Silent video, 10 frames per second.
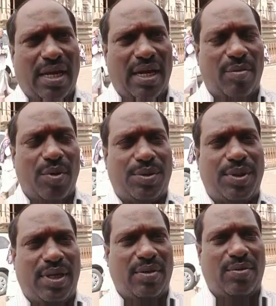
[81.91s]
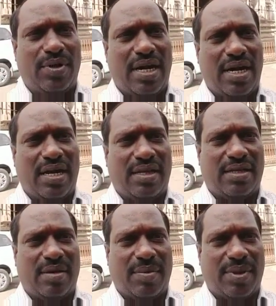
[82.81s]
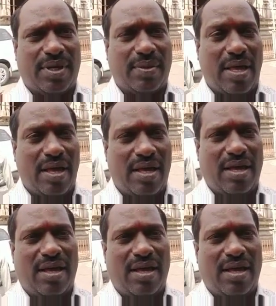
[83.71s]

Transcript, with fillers: நீங்கள் முத்திக்கு உண்டான இந்த மந்திரம் தான்